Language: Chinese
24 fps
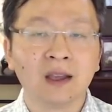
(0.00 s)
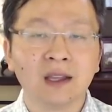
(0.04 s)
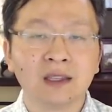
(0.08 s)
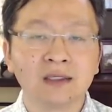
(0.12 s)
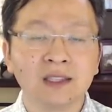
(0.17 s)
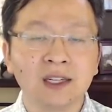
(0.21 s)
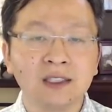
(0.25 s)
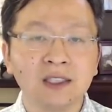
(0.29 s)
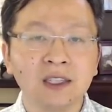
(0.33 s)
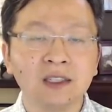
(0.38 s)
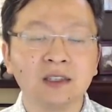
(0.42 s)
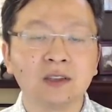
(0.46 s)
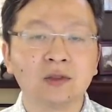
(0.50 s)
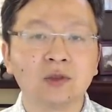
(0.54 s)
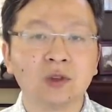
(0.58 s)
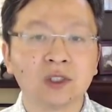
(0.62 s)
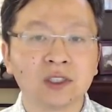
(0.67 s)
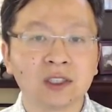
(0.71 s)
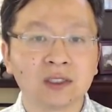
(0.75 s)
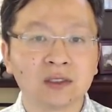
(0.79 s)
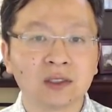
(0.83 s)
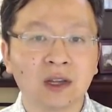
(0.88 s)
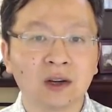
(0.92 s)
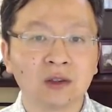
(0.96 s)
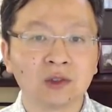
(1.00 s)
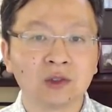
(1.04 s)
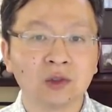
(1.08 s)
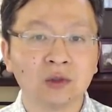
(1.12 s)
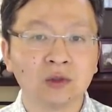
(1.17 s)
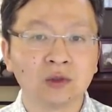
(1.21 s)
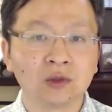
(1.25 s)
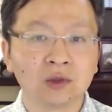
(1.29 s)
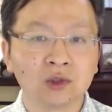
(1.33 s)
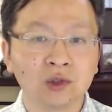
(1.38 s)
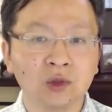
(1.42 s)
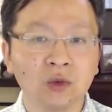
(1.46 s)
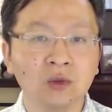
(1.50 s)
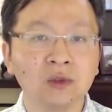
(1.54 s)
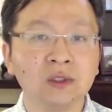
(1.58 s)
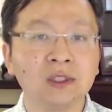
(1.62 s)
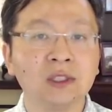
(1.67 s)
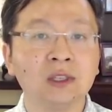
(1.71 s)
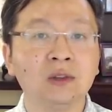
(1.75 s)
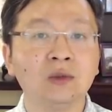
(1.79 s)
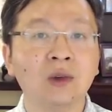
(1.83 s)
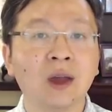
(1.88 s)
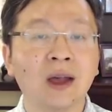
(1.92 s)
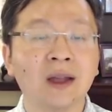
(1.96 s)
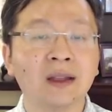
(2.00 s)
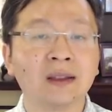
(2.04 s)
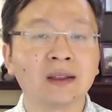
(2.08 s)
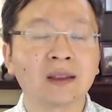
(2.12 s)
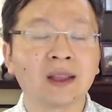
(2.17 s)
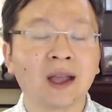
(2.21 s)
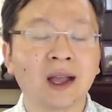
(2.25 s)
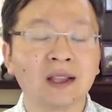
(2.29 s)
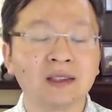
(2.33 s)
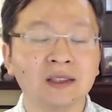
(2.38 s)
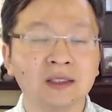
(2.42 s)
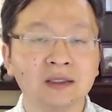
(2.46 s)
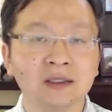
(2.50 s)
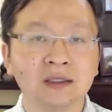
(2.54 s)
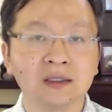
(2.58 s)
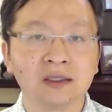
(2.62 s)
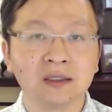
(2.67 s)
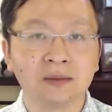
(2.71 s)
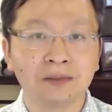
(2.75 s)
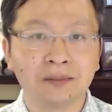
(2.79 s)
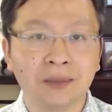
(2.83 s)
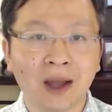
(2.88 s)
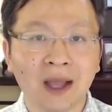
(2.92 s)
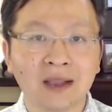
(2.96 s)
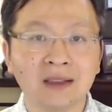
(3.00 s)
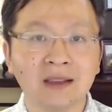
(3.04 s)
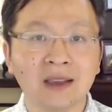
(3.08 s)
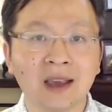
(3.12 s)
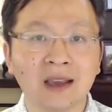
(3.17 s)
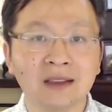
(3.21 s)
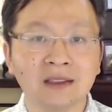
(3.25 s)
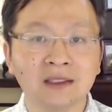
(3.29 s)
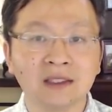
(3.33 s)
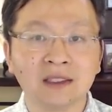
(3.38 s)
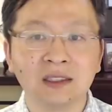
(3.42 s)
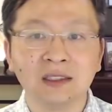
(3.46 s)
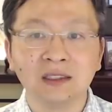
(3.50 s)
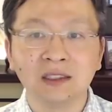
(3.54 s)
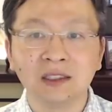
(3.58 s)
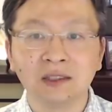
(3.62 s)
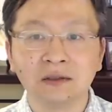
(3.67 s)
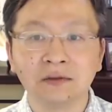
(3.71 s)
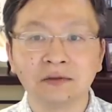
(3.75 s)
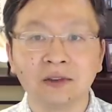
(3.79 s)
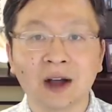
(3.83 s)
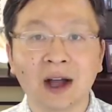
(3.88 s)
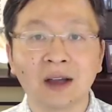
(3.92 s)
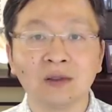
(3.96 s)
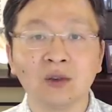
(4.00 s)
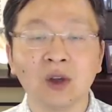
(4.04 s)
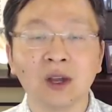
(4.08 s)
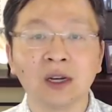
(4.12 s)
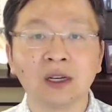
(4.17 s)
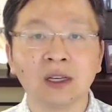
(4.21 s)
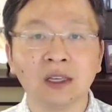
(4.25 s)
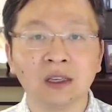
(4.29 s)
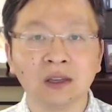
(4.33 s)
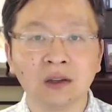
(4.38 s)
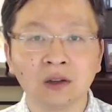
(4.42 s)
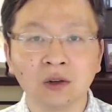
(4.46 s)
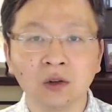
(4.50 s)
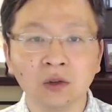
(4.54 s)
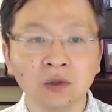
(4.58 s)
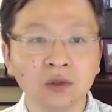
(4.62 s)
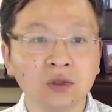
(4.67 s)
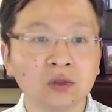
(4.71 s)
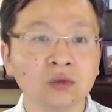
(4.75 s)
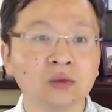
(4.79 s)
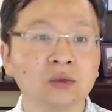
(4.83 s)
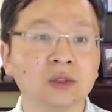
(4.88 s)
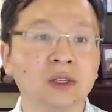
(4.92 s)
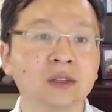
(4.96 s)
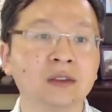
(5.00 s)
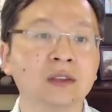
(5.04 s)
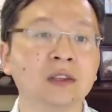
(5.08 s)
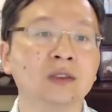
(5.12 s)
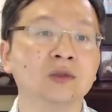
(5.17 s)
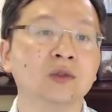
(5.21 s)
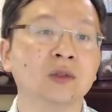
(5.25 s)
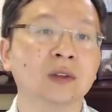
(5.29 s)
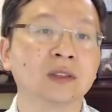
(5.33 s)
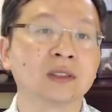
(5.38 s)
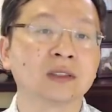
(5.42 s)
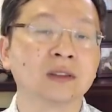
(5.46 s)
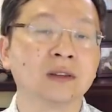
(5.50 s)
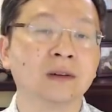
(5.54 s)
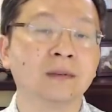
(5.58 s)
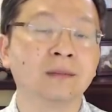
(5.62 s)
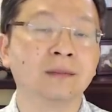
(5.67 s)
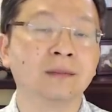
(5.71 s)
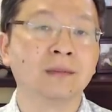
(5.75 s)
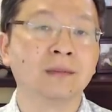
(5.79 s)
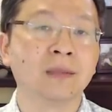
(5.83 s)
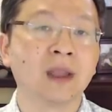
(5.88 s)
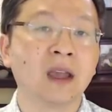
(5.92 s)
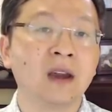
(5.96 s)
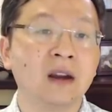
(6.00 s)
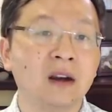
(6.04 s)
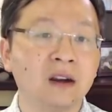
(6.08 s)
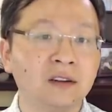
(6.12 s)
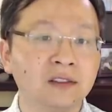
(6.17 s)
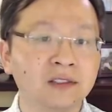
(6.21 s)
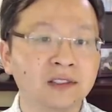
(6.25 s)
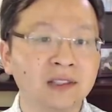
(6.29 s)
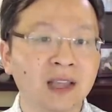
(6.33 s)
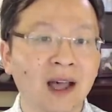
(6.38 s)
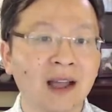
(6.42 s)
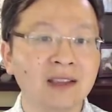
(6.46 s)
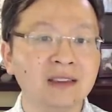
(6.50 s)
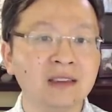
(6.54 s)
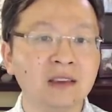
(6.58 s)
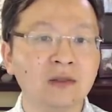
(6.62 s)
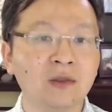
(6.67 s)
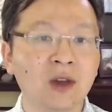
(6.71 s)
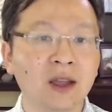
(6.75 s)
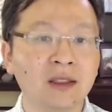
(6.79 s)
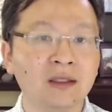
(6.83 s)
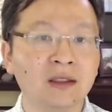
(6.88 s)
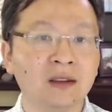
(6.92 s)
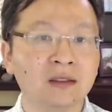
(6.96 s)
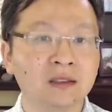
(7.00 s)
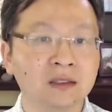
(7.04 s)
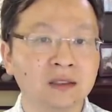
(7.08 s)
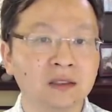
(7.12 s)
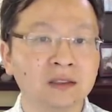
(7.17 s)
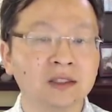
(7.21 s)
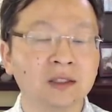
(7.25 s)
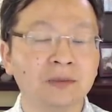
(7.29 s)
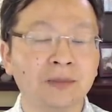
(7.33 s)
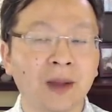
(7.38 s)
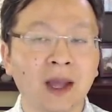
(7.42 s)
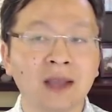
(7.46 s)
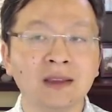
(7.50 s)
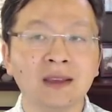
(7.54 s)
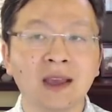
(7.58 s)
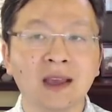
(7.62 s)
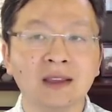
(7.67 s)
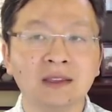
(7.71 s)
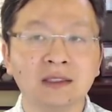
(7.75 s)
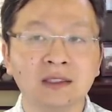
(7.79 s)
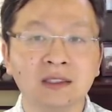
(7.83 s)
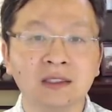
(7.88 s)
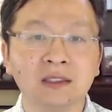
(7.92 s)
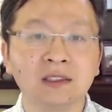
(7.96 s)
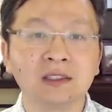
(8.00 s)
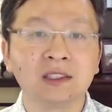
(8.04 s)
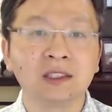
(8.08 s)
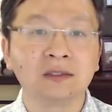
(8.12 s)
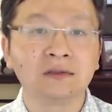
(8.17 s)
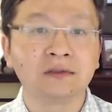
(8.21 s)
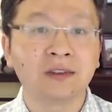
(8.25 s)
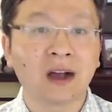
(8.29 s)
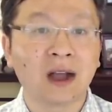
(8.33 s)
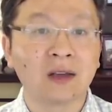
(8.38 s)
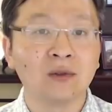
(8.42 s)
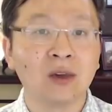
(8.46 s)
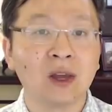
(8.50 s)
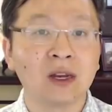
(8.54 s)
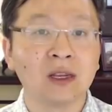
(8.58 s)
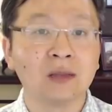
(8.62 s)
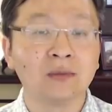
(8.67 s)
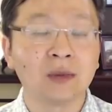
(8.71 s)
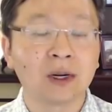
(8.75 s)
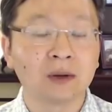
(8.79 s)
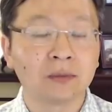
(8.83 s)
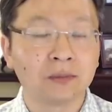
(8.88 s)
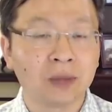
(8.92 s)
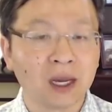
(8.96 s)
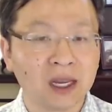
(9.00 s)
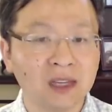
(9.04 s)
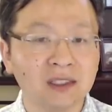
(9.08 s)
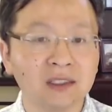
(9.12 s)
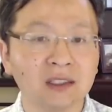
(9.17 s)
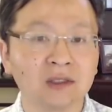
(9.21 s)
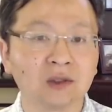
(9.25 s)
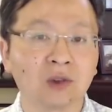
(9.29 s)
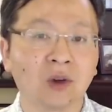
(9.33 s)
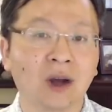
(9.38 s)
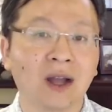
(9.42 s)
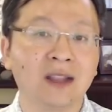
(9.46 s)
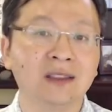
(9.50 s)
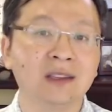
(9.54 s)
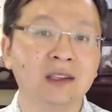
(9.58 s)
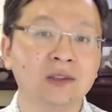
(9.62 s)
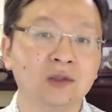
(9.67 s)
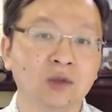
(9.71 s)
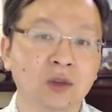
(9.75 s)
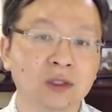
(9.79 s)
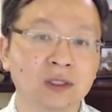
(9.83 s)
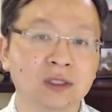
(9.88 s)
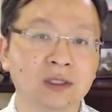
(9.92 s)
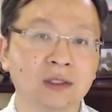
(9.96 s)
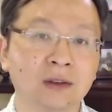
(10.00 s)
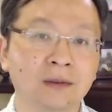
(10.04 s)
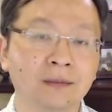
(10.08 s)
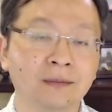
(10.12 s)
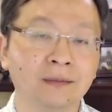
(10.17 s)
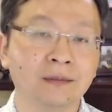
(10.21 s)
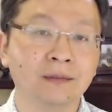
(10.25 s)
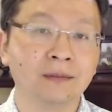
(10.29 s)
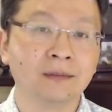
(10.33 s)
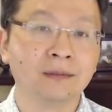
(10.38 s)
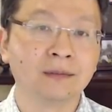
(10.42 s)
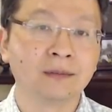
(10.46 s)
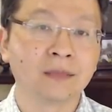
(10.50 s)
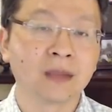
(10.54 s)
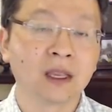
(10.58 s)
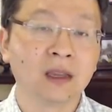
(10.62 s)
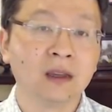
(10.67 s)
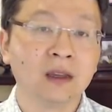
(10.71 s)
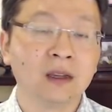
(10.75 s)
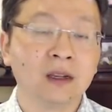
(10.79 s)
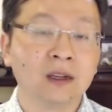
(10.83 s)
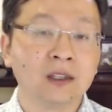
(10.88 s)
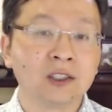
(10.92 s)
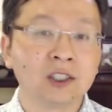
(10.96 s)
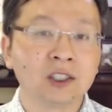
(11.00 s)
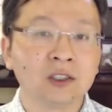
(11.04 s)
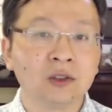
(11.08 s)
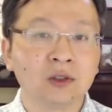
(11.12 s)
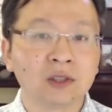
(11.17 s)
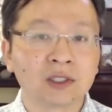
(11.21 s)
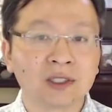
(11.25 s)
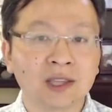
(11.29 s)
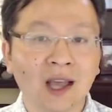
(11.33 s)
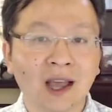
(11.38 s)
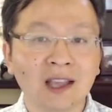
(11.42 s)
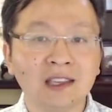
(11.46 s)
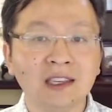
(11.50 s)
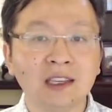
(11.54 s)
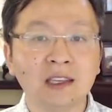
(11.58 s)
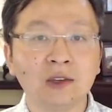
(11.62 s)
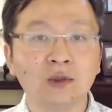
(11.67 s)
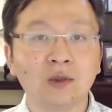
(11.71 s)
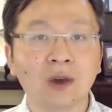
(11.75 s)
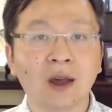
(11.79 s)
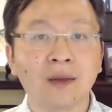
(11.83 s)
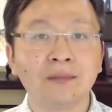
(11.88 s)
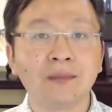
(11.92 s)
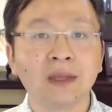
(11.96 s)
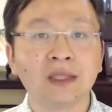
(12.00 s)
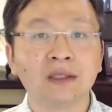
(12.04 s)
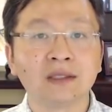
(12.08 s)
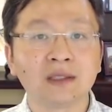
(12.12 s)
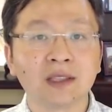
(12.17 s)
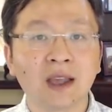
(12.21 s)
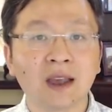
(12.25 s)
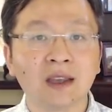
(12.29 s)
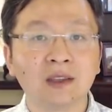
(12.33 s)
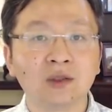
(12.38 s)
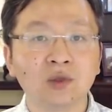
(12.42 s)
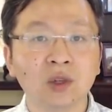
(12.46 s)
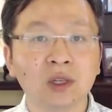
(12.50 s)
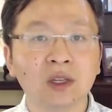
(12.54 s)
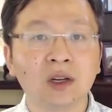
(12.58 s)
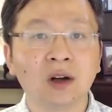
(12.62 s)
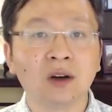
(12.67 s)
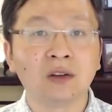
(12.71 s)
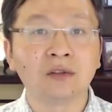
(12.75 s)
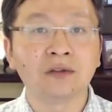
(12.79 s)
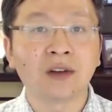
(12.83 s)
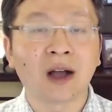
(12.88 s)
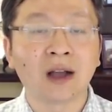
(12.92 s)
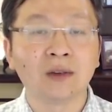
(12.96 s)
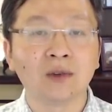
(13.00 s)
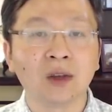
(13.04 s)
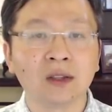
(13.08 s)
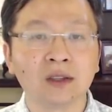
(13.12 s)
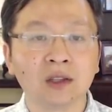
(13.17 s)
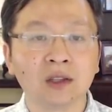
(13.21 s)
在这个过程当中，众议院它其实是扮演行政法院里公诉人的角色，而参议院呢，则是扮演行政法院里面陪审团的角色，是由参议员们在最高法院的